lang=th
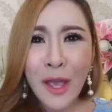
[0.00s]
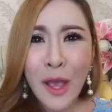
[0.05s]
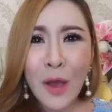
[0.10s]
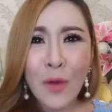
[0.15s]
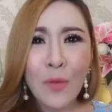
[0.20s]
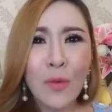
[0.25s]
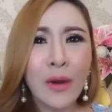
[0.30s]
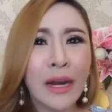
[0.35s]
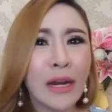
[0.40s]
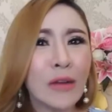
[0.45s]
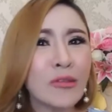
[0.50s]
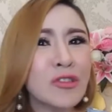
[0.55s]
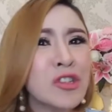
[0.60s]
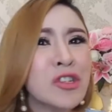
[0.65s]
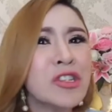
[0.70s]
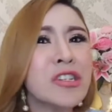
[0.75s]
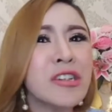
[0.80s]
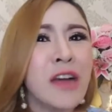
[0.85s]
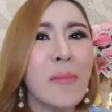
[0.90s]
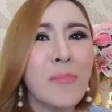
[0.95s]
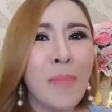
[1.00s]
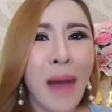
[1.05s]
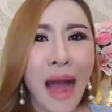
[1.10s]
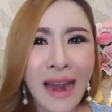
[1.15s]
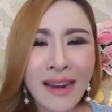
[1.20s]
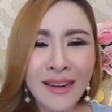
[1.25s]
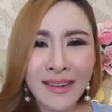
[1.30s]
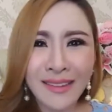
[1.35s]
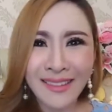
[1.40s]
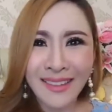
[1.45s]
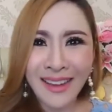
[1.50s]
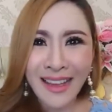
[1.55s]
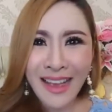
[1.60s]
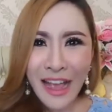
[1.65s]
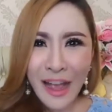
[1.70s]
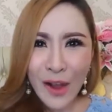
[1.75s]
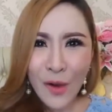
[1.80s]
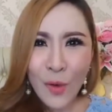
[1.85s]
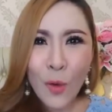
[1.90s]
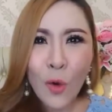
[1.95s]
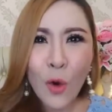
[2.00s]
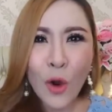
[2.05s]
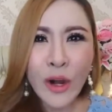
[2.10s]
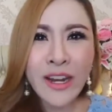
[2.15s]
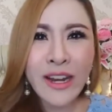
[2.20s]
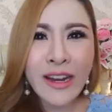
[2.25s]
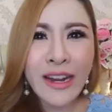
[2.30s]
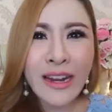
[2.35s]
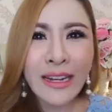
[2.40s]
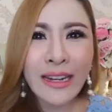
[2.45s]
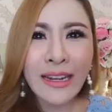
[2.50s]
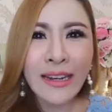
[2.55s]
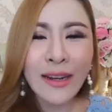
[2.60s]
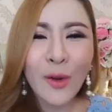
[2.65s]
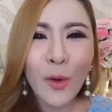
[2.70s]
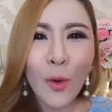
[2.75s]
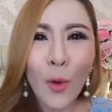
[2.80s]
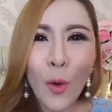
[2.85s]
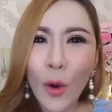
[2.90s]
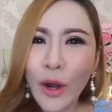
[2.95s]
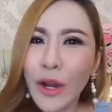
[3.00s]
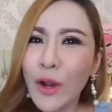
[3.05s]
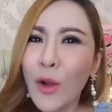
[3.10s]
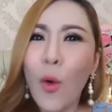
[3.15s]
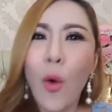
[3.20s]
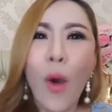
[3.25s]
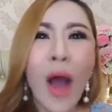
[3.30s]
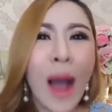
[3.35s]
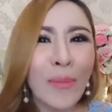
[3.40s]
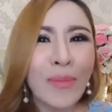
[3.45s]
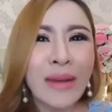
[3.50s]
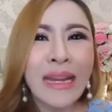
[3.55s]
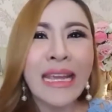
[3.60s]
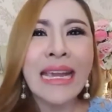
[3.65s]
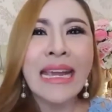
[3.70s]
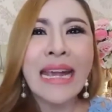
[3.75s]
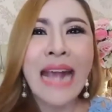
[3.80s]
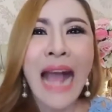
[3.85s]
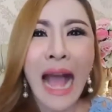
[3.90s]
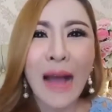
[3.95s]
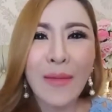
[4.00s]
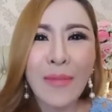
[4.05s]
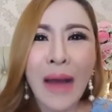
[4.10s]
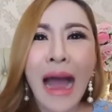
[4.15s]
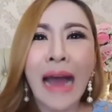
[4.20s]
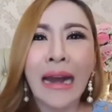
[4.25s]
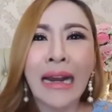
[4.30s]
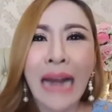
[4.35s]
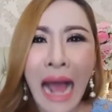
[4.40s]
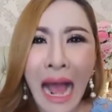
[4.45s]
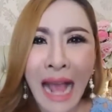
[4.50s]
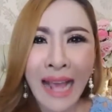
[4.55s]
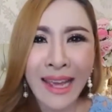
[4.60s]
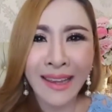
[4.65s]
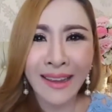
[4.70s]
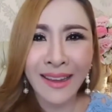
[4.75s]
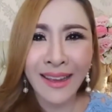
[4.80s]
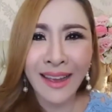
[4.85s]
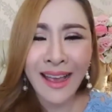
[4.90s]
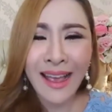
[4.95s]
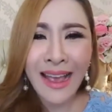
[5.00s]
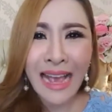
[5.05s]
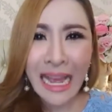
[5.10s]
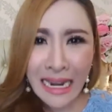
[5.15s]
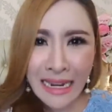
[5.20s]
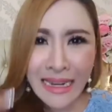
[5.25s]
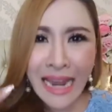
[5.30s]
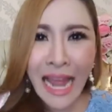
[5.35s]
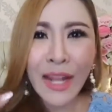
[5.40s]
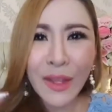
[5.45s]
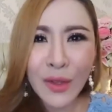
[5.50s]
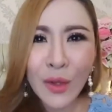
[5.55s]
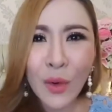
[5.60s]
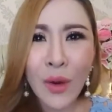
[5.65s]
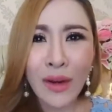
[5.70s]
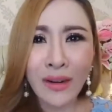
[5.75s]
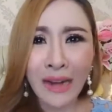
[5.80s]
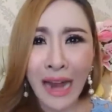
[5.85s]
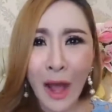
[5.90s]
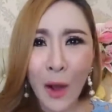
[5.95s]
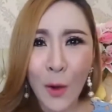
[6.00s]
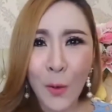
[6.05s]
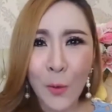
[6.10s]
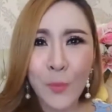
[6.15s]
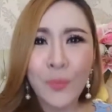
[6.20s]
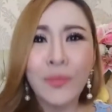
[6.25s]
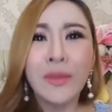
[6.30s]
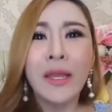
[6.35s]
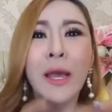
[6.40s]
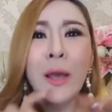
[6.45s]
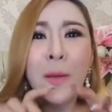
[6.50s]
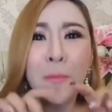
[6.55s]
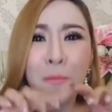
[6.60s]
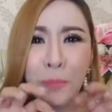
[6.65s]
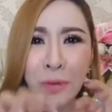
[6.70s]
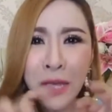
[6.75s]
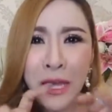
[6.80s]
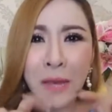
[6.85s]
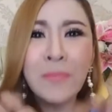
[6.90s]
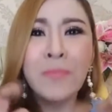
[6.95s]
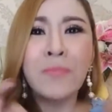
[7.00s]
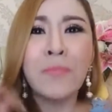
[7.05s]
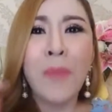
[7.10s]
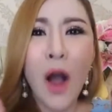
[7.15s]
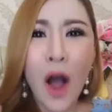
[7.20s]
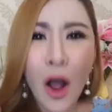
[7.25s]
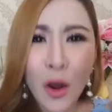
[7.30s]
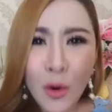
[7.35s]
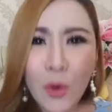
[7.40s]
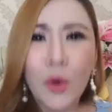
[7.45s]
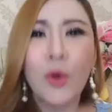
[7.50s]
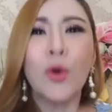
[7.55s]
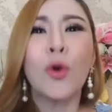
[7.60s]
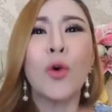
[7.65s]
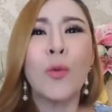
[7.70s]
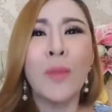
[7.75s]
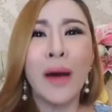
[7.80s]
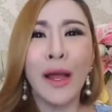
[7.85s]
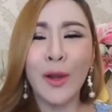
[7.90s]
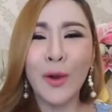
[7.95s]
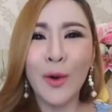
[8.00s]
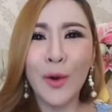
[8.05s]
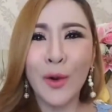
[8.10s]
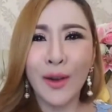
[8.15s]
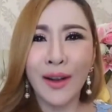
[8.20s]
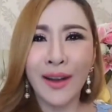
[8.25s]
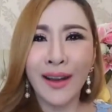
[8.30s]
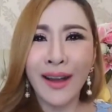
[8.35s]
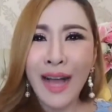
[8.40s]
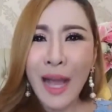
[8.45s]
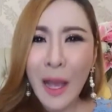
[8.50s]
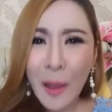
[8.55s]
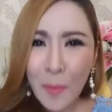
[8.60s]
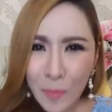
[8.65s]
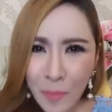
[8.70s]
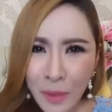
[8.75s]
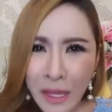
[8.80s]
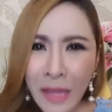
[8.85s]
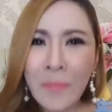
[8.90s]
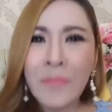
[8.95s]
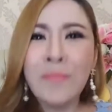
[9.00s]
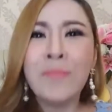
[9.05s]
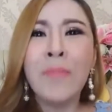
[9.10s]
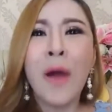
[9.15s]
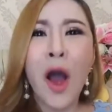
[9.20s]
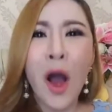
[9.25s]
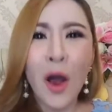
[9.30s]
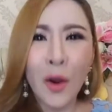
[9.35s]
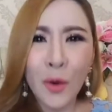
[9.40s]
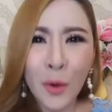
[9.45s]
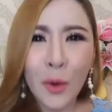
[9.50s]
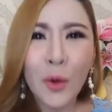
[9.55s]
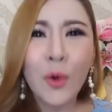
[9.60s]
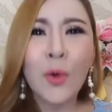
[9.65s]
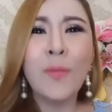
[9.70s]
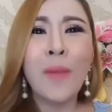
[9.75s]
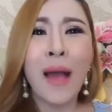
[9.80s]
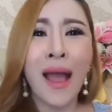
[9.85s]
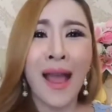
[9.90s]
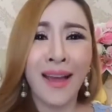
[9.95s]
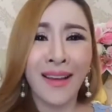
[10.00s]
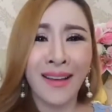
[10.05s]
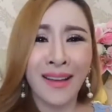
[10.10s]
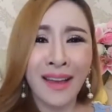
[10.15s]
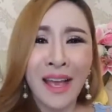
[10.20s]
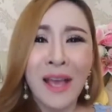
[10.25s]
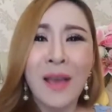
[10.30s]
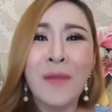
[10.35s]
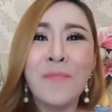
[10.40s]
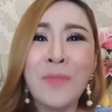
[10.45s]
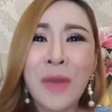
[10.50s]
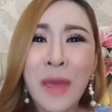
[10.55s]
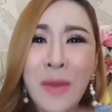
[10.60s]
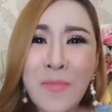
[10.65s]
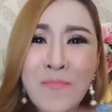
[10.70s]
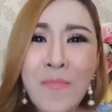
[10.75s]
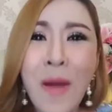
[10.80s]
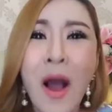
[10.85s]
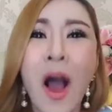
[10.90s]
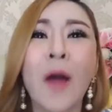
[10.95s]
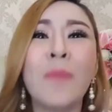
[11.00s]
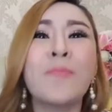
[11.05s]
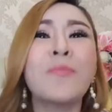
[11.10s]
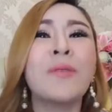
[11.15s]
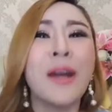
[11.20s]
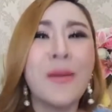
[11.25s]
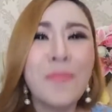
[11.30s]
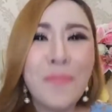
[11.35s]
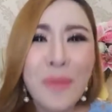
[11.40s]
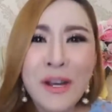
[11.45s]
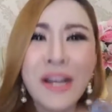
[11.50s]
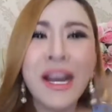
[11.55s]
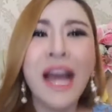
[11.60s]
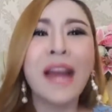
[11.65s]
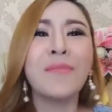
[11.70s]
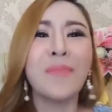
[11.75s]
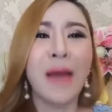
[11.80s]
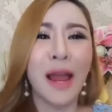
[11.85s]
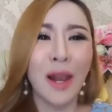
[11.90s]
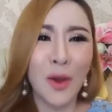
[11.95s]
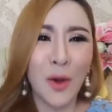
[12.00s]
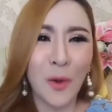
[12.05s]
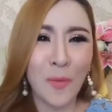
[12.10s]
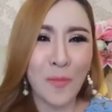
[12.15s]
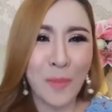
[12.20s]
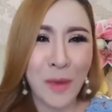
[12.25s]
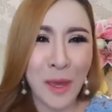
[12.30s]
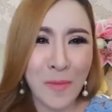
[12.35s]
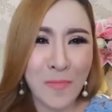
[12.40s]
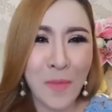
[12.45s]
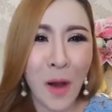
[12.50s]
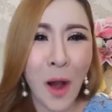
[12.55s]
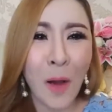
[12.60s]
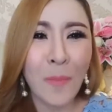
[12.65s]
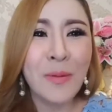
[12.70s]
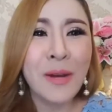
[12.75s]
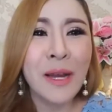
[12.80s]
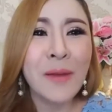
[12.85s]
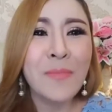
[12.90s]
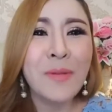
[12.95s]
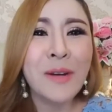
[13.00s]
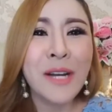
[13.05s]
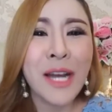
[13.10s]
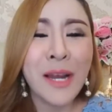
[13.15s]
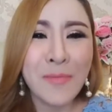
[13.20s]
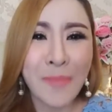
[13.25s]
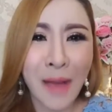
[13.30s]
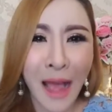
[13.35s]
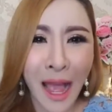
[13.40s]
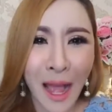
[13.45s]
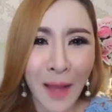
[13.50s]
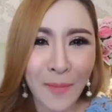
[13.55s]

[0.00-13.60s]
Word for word: ว่าเราเชื่อมั่นคุณคุณความดีงามอะไรในตัวเราพิมพ์บอกครูมาลูกพิมพ์บอกครูมาพิมพ์บอกเพื่อนๆมาลูกพิมพ์บอกเพื่อนๆมา